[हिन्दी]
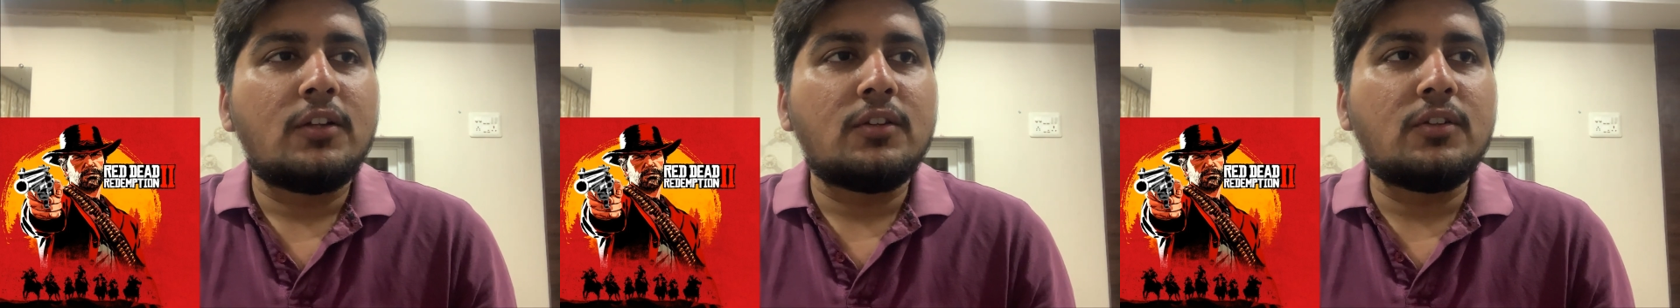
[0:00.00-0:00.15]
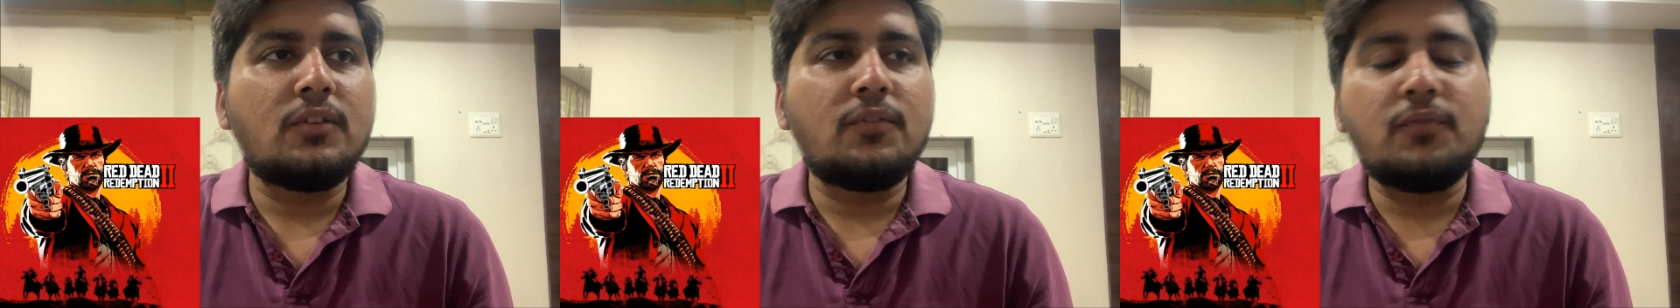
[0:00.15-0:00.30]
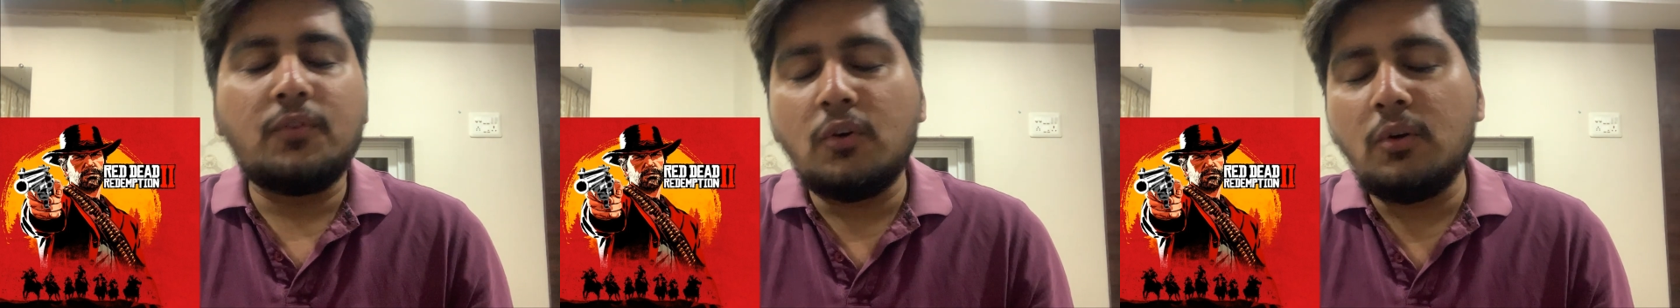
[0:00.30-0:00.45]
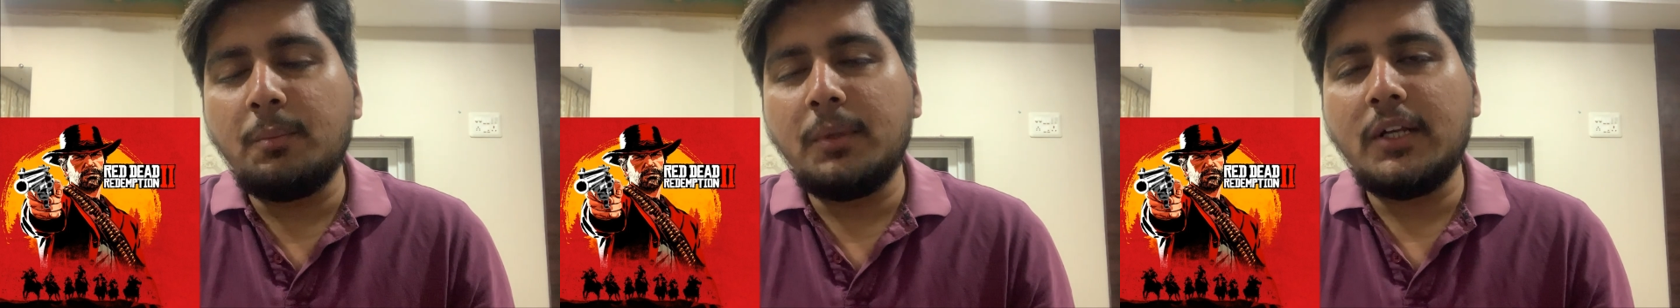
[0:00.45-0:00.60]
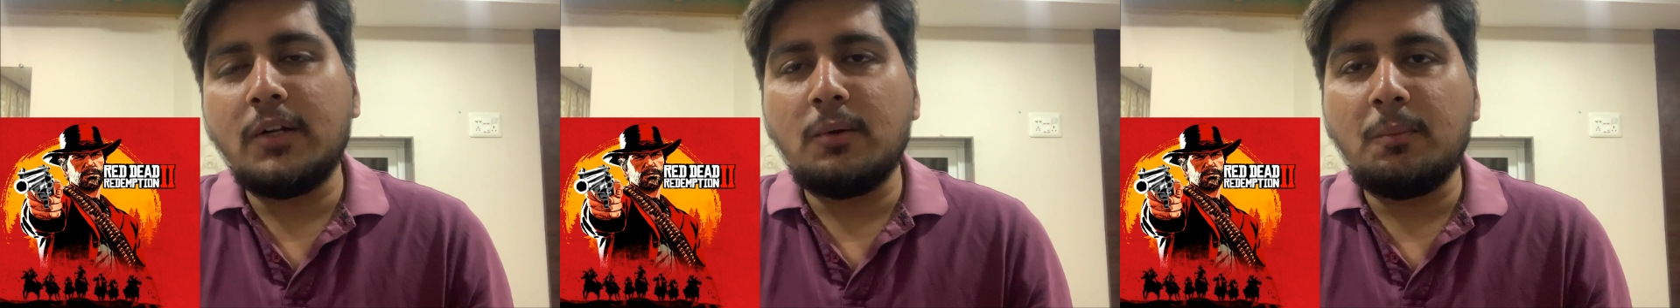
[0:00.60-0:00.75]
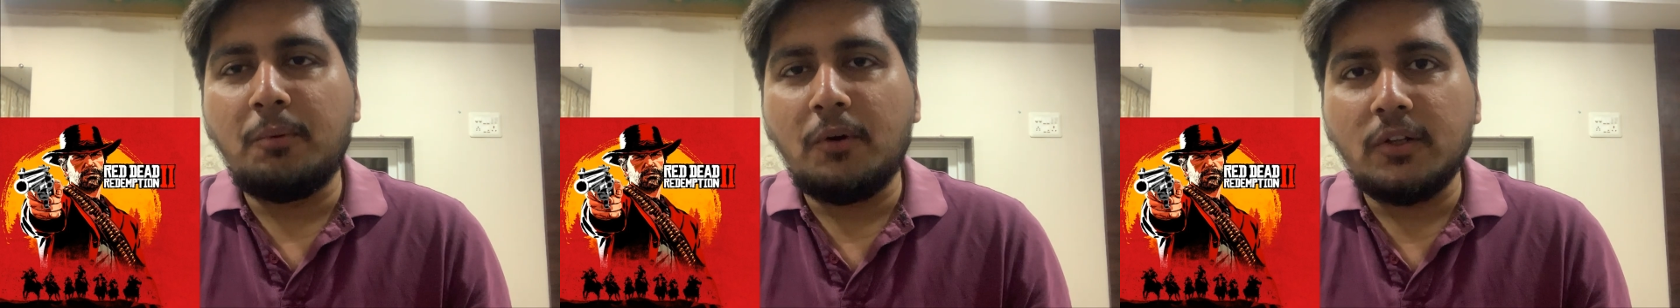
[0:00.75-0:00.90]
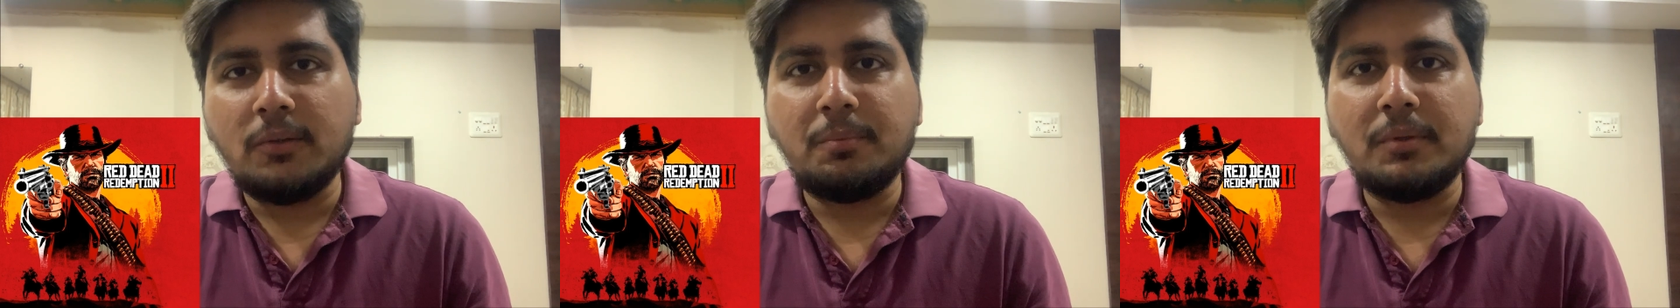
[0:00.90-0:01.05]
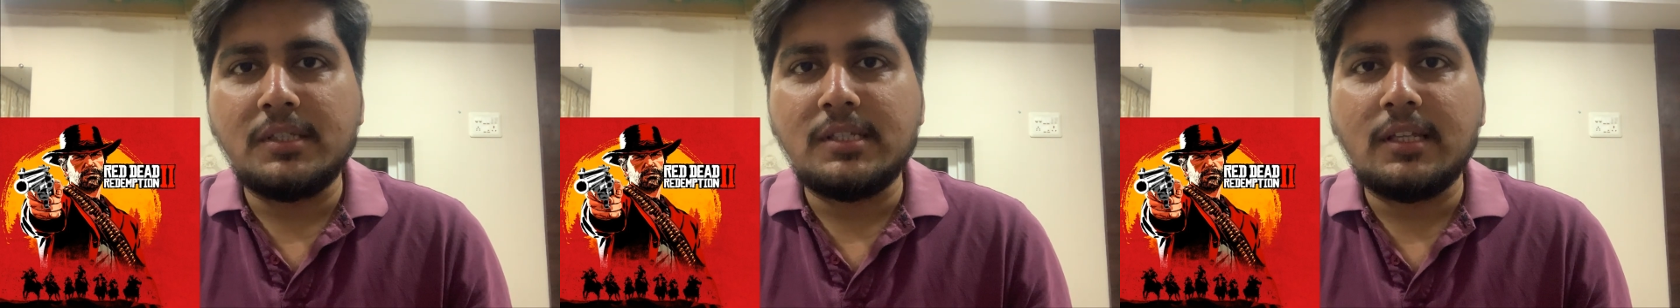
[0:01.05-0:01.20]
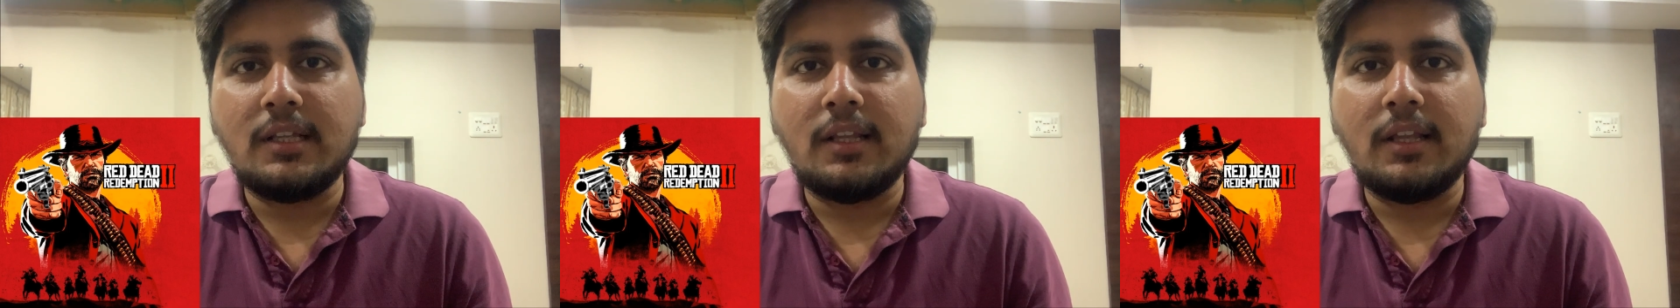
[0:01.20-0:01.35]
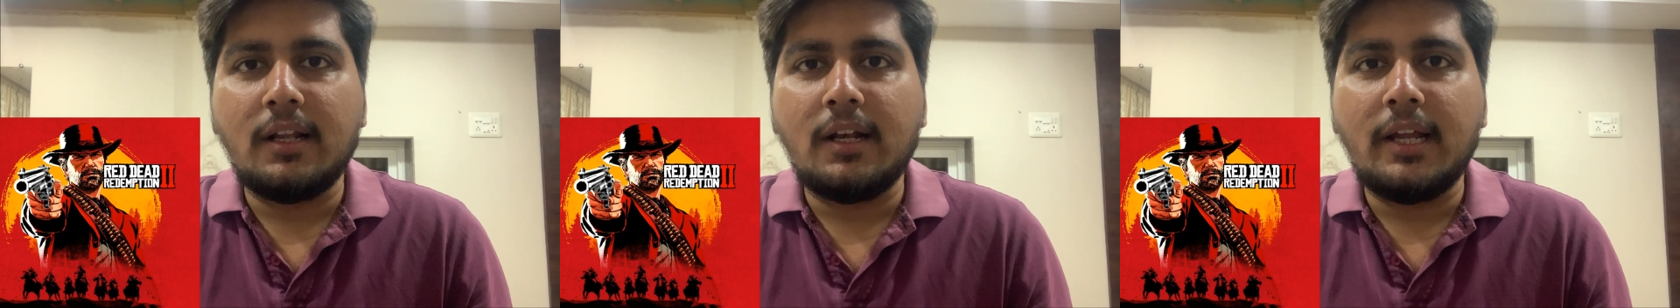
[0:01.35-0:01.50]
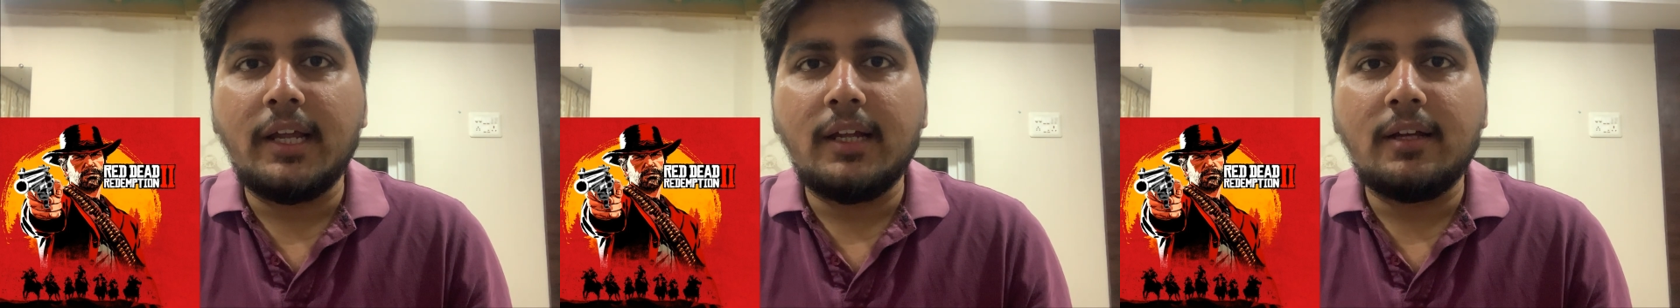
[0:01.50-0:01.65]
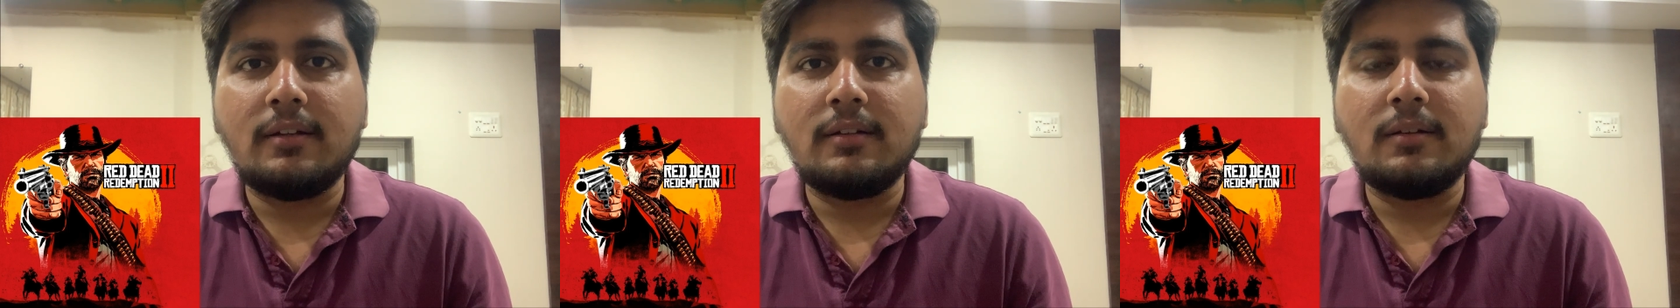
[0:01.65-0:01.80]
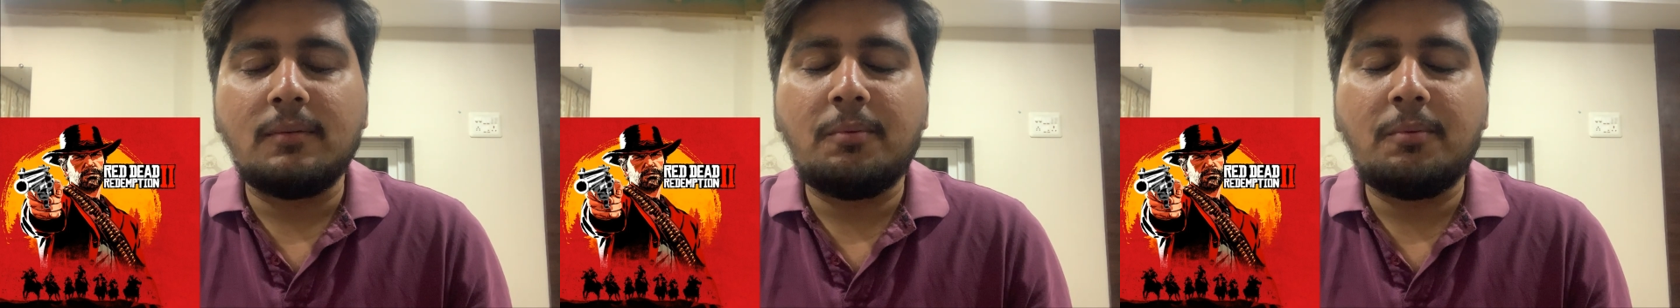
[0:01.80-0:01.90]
तो वो मेरे को बहुत पसंद है लाइक